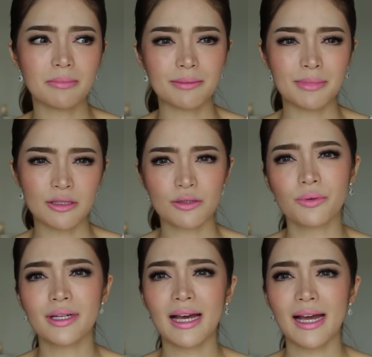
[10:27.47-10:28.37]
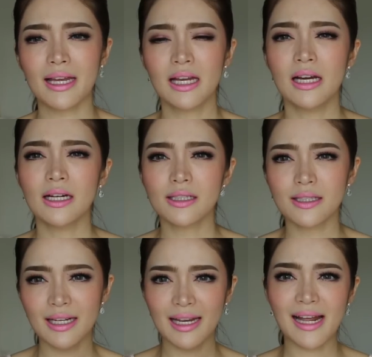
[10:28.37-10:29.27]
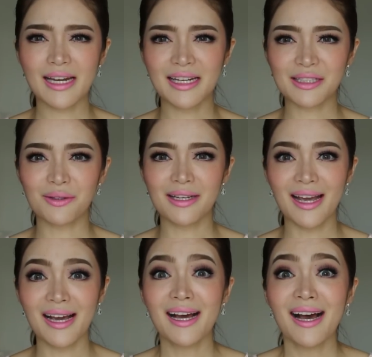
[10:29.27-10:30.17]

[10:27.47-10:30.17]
มันมันจะช่วยได้คือในหน้าในนะตอนเนี้ย